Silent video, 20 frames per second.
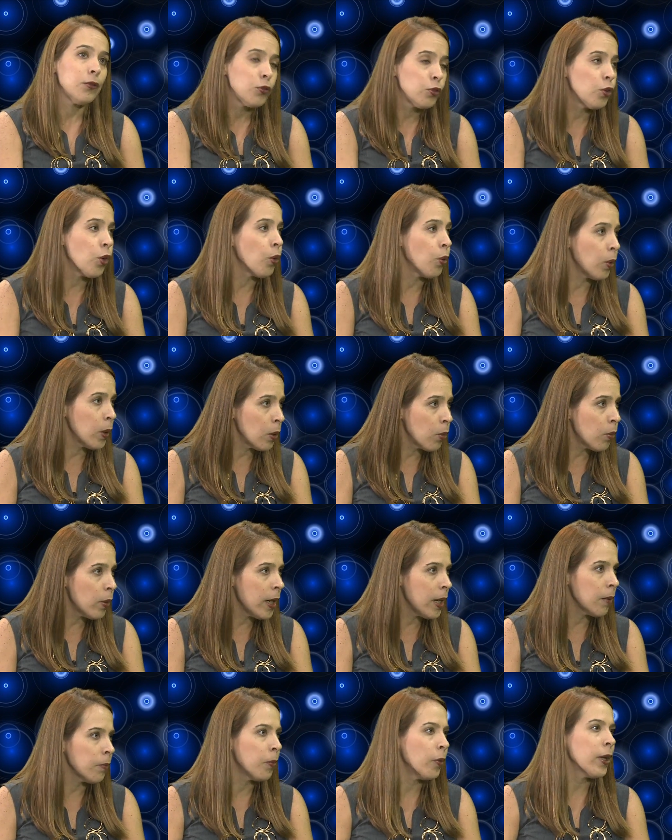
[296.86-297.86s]
todo el
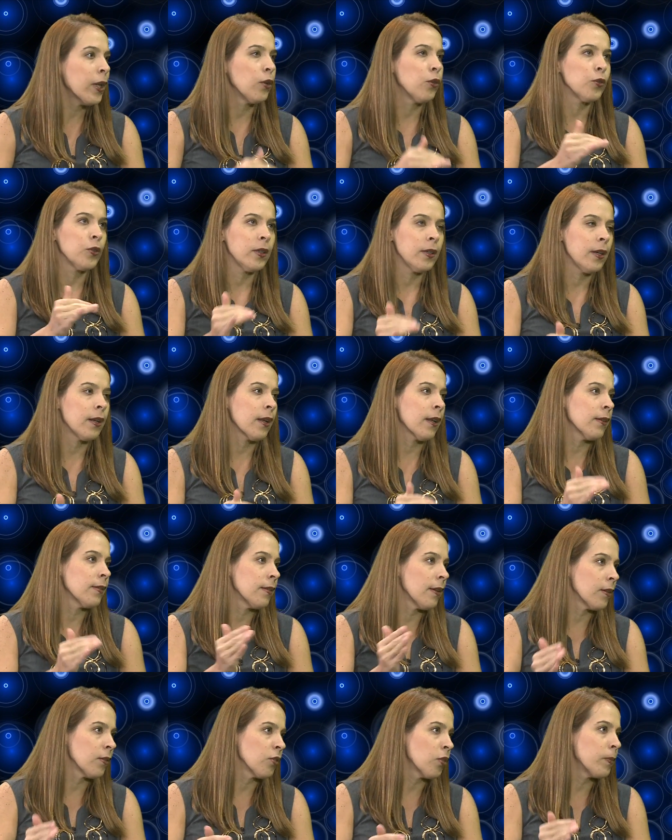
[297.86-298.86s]
cuerpo y no tener que
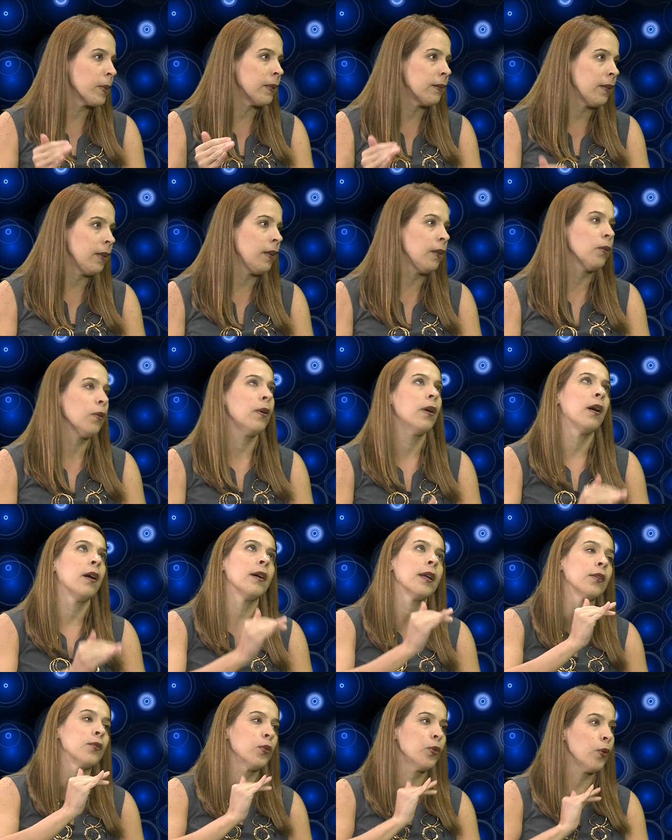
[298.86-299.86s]
ser sometido
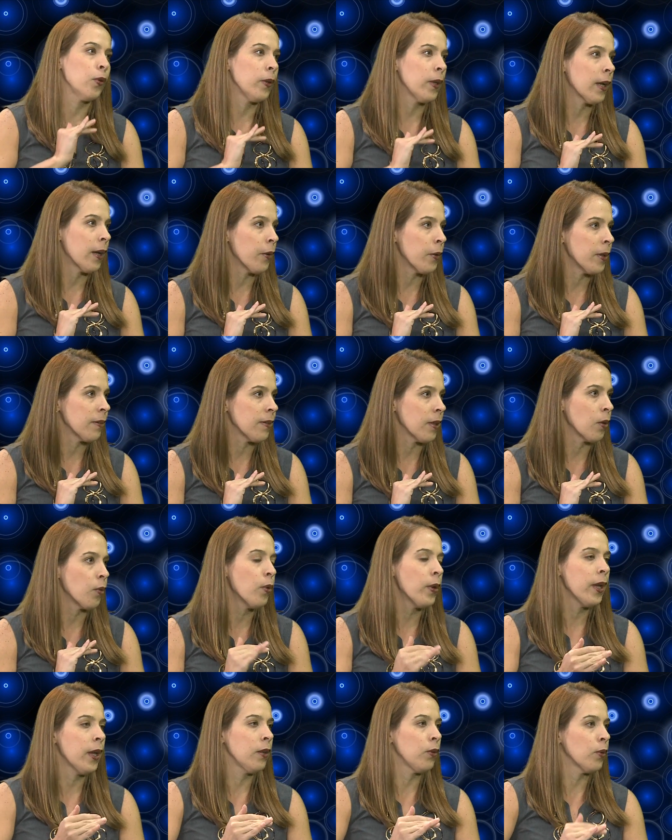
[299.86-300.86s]
a estudios de cabeza y
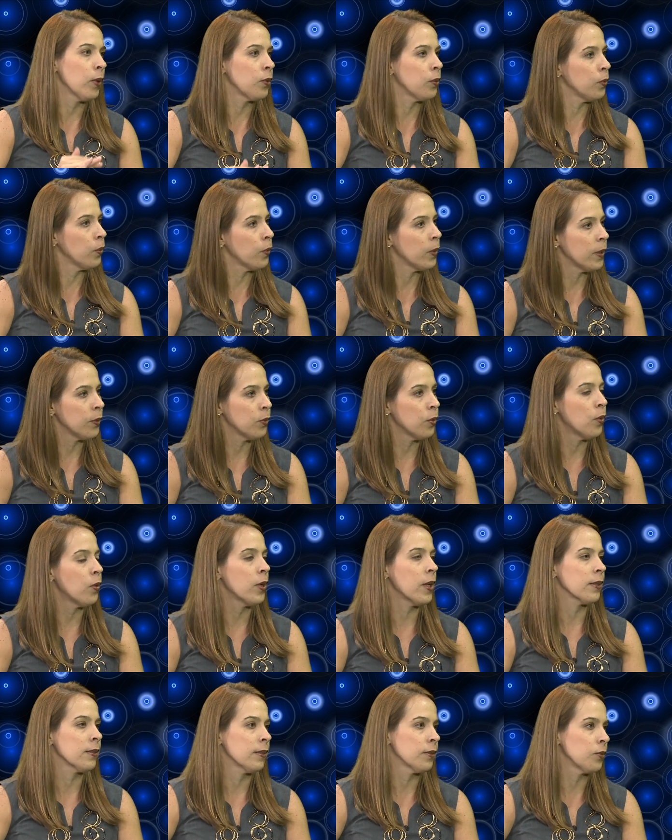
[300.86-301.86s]
cuello, estudio de tórax,